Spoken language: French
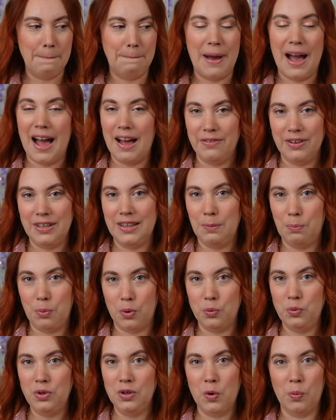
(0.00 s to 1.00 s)
pas avec des
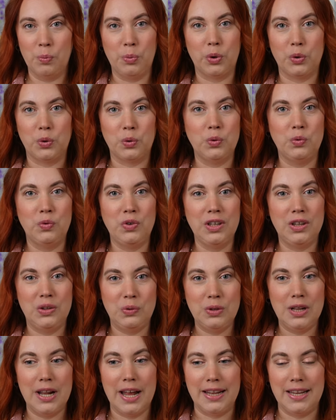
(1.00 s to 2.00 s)
produits qu'on peut retrouver
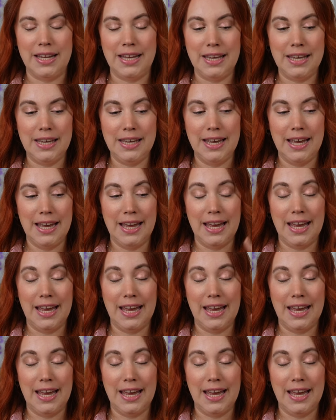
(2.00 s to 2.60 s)
toute l'année.